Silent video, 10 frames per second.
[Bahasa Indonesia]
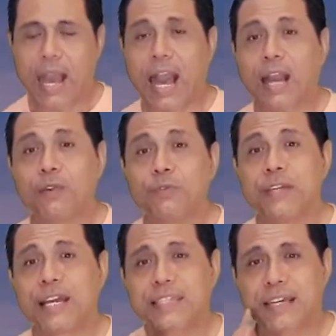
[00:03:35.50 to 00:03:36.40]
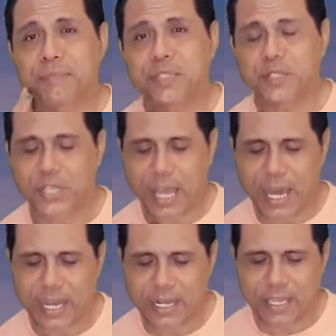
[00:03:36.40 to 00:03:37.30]
aku datang
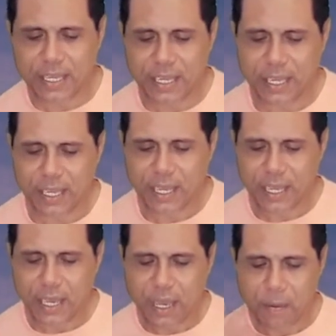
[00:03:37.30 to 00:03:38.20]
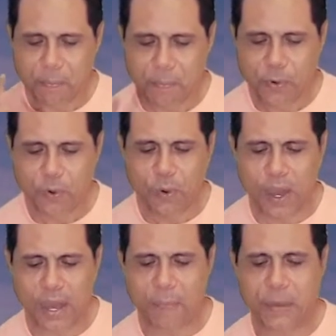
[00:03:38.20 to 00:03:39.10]
mencari
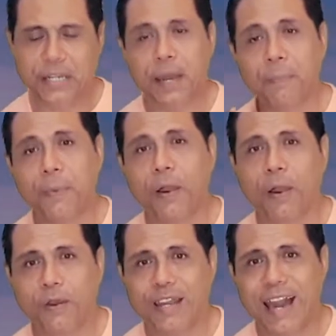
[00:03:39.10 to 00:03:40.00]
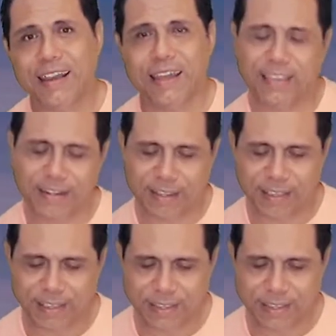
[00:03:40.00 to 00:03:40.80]
buah pada pohon ara ini